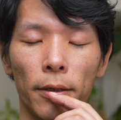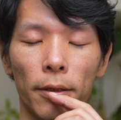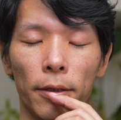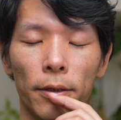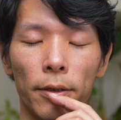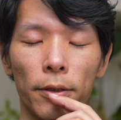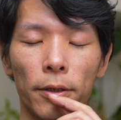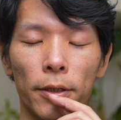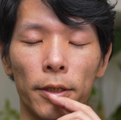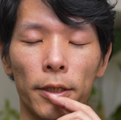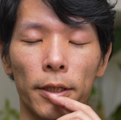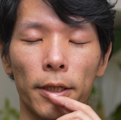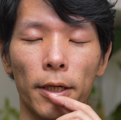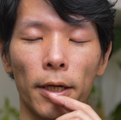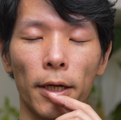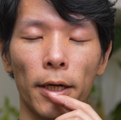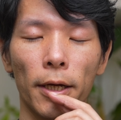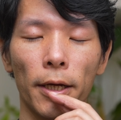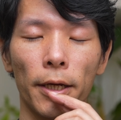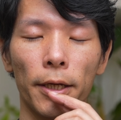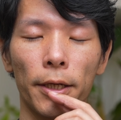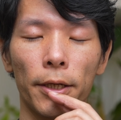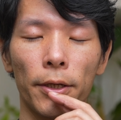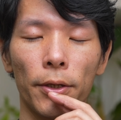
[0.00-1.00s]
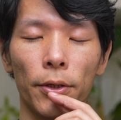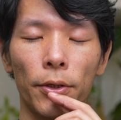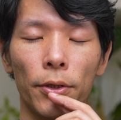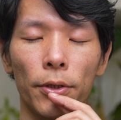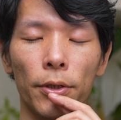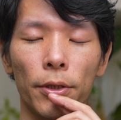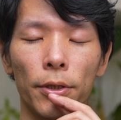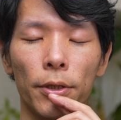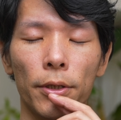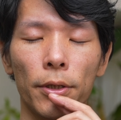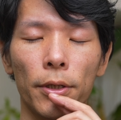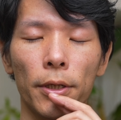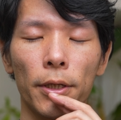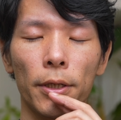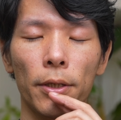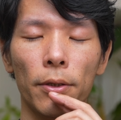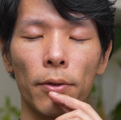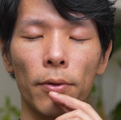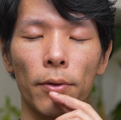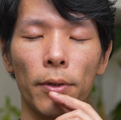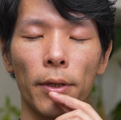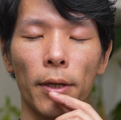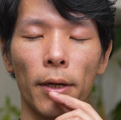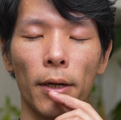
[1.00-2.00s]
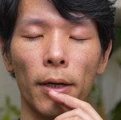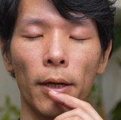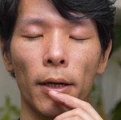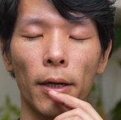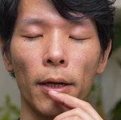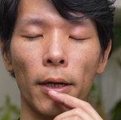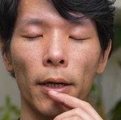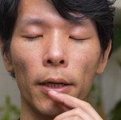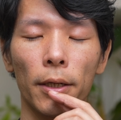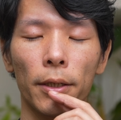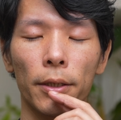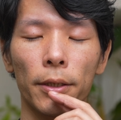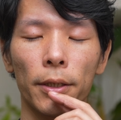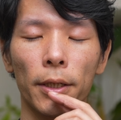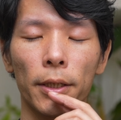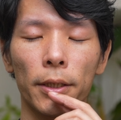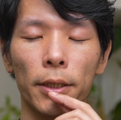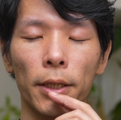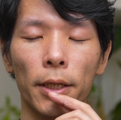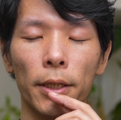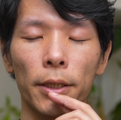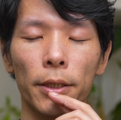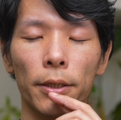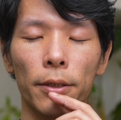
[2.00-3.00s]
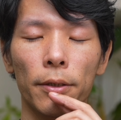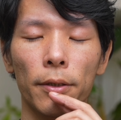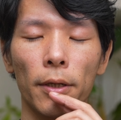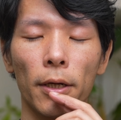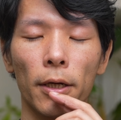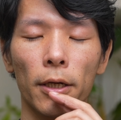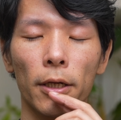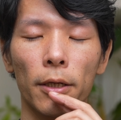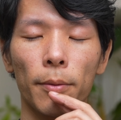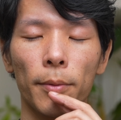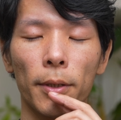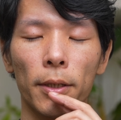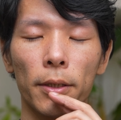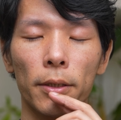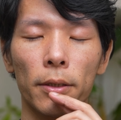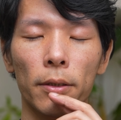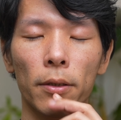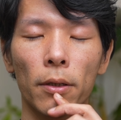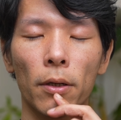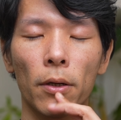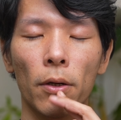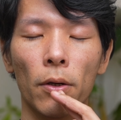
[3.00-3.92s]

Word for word: 口から息をゆっくりと長く優しく吐きます。